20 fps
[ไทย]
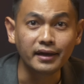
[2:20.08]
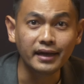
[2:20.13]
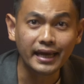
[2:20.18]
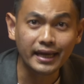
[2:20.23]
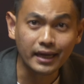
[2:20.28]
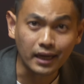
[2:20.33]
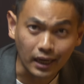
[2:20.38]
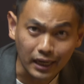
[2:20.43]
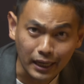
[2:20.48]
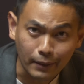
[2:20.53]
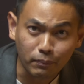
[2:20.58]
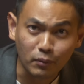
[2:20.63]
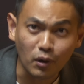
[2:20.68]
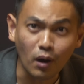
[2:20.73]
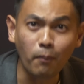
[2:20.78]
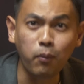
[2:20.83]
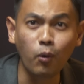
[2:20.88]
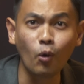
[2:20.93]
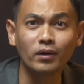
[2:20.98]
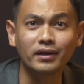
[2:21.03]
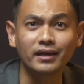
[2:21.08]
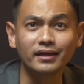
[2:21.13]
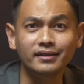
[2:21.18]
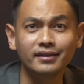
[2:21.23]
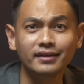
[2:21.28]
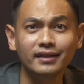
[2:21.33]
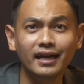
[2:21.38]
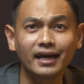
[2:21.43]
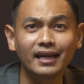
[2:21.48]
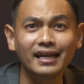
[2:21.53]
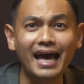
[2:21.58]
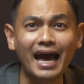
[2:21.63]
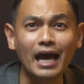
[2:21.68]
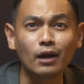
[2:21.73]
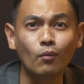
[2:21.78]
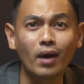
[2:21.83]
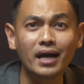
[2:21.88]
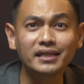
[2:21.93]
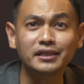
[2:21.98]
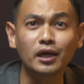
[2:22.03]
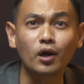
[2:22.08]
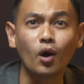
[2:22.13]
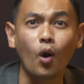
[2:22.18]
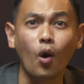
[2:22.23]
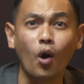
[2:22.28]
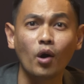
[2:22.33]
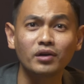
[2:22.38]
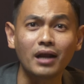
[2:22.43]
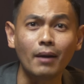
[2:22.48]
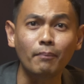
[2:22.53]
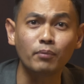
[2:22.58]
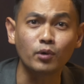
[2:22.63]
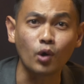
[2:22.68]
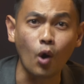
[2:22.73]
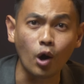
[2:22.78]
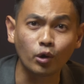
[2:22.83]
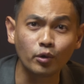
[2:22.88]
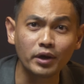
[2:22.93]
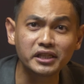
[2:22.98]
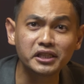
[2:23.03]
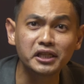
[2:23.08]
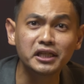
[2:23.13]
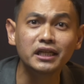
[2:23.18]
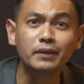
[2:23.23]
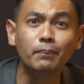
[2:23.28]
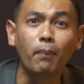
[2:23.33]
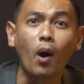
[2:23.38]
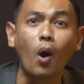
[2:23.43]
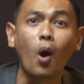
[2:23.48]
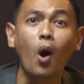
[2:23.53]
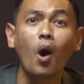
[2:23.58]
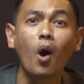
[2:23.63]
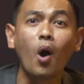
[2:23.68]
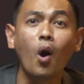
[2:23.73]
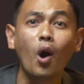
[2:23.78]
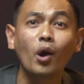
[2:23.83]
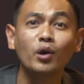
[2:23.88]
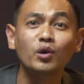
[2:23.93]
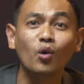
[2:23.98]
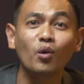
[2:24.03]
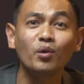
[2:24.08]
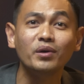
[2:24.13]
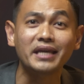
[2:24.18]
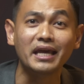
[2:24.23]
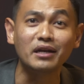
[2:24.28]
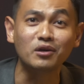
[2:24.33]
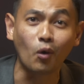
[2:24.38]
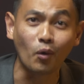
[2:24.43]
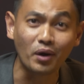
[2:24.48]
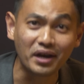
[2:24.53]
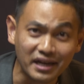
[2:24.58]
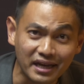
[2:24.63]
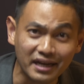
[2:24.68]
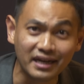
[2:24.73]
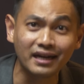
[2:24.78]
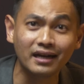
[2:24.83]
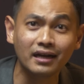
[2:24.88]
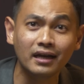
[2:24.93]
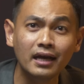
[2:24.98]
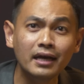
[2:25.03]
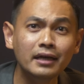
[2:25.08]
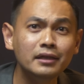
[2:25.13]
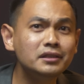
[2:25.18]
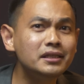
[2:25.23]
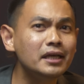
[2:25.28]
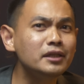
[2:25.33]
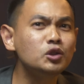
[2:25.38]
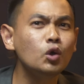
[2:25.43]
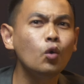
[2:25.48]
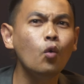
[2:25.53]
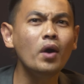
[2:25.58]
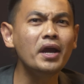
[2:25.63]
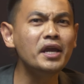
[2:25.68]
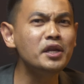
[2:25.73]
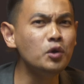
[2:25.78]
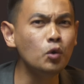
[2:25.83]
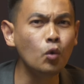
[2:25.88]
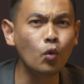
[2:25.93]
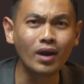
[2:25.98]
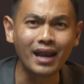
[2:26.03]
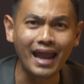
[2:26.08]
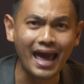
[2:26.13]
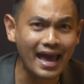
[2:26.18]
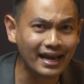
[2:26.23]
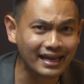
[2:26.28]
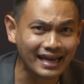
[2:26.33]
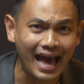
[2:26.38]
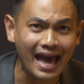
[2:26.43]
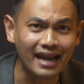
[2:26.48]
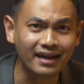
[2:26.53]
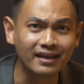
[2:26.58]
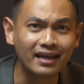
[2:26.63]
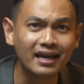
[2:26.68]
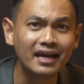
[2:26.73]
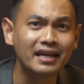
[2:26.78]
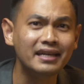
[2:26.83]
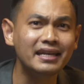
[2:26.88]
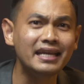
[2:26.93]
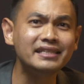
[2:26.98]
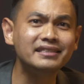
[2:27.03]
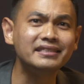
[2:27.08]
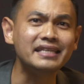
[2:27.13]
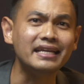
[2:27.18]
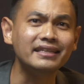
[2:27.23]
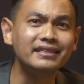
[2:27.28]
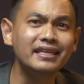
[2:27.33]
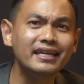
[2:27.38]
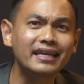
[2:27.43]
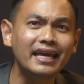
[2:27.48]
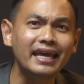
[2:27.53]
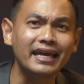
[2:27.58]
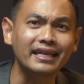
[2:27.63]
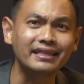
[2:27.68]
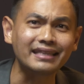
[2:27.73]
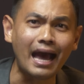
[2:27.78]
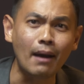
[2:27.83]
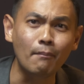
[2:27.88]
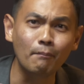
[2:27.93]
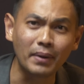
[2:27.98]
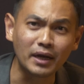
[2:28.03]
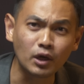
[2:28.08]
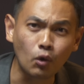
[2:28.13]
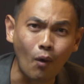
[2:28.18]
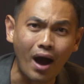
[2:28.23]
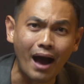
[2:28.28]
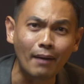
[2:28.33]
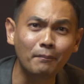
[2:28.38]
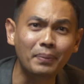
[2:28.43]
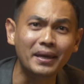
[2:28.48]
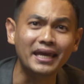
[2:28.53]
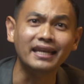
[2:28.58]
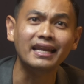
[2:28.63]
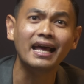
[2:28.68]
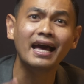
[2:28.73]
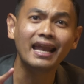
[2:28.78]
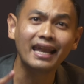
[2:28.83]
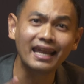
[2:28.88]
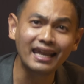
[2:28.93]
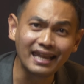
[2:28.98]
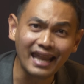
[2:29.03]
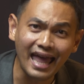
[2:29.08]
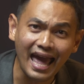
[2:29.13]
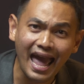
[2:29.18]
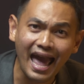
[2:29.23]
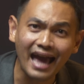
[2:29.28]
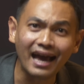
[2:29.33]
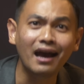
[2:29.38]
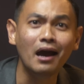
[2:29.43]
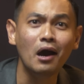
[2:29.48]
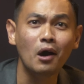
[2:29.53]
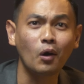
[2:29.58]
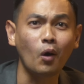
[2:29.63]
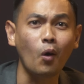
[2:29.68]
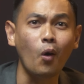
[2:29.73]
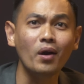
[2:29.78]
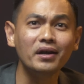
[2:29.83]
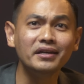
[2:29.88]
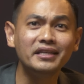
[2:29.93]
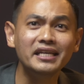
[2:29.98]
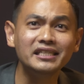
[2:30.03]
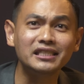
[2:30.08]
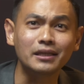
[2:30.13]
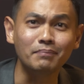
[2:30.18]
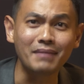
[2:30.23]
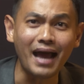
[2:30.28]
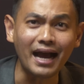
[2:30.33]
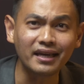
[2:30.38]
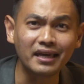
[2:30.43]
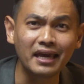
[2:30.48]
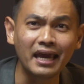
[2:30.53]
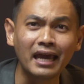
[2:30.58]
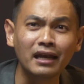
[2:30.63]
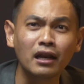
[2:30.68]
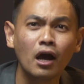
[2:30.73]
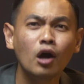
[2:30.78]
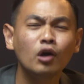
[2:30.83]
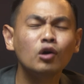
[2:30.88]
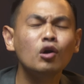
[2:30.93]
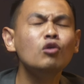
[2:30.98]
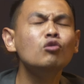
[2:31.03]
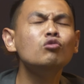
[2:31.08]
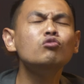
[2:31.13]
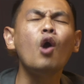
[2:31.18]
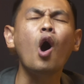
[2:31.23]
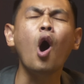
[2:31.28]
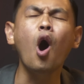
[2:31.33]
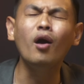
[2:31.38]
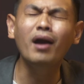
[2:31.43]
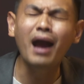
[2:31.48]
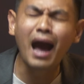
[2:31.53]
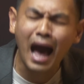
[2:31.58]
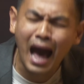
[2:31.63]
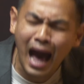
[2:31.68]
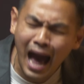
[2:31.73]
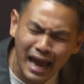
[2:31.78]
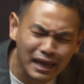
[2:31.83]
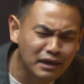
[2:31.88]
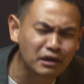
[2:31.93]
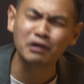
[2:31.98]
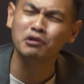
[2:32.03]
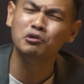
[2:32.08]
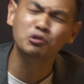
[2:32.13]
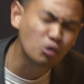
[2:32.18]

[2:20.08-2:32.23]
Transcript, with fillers: ในคลิปก็พูดกันถึงขนาดว่าจะขอรับรองด้วยชื่อผออโรงเรียนคนหนึ่งจะช่วยดูแลกัน ในสิ่งที่เขตทำเป็นความผิด และคนที่สำนักเขตก็ร้องไห้กัน